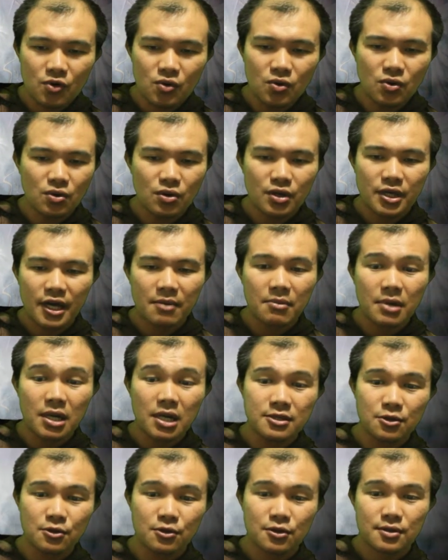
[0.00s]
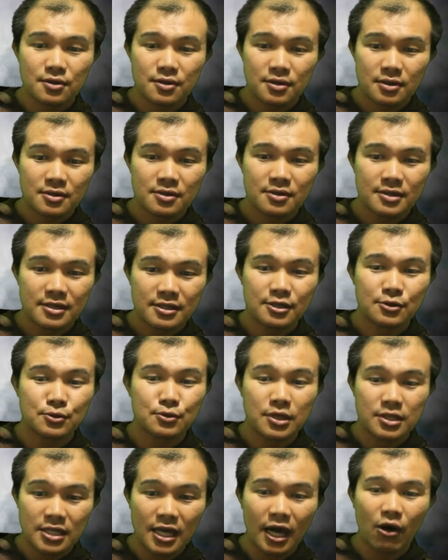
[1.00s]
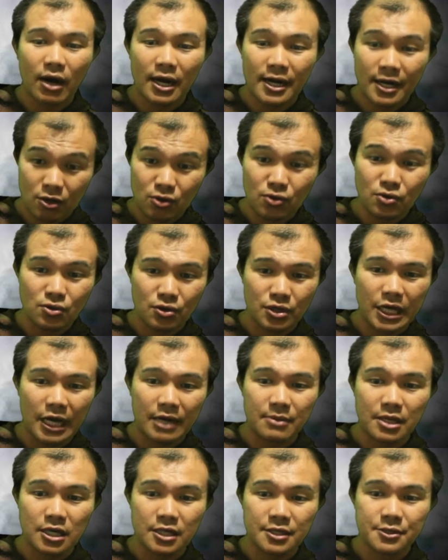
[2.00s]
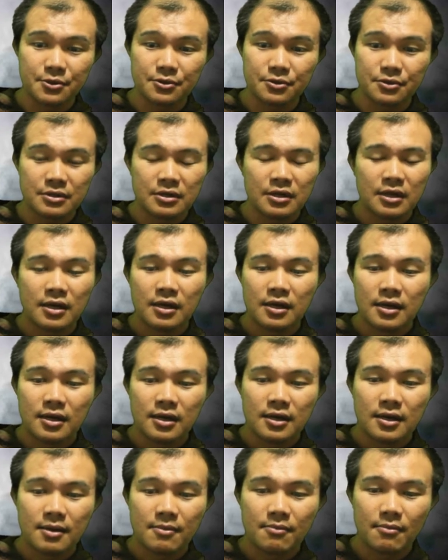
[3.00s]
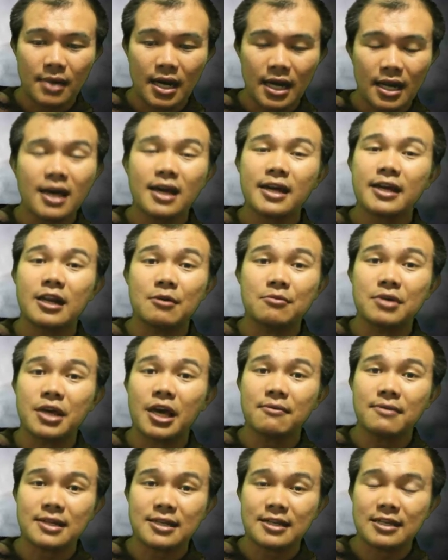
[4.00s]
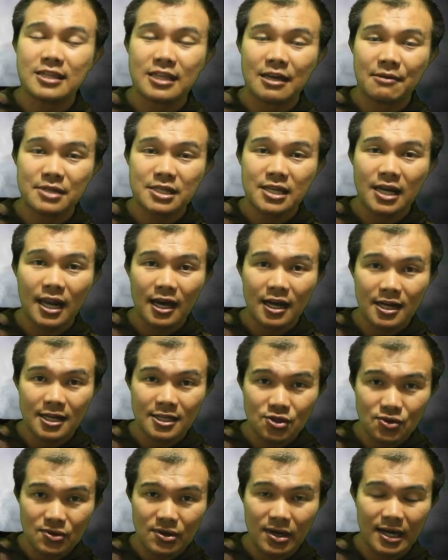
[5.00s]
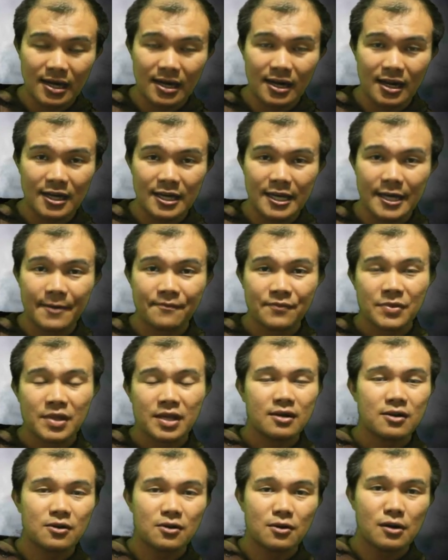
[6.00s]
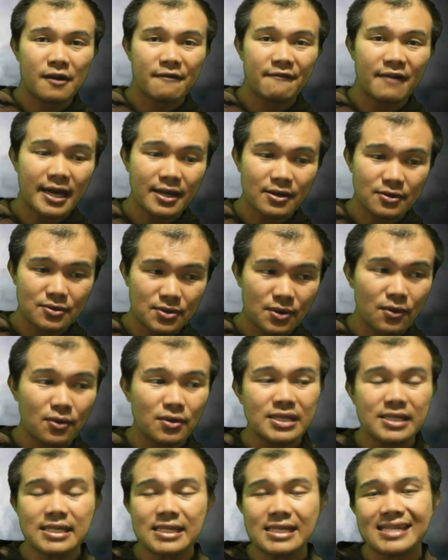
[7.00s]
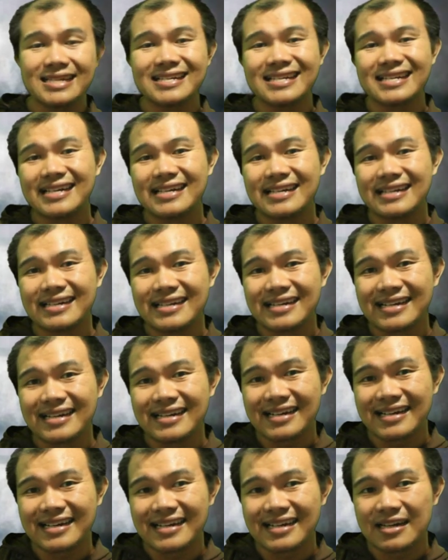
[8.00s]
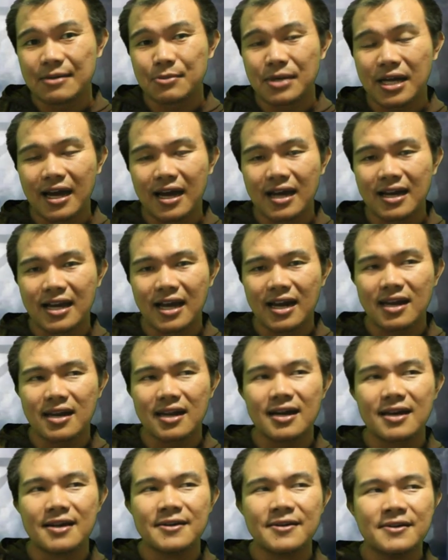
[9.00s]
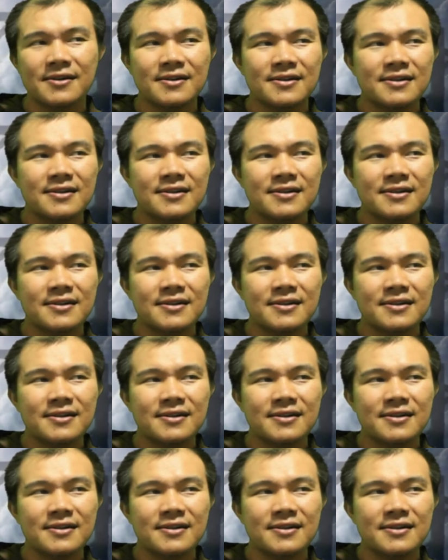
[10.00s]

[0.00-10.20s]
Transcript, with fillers: gunung yang meletus? Kita sudah tahu ada gunung yang meletus. Malah lebih hebat kita menyalahkan Tuhan lagi. Coronavirus, oh ini kemarahan Allah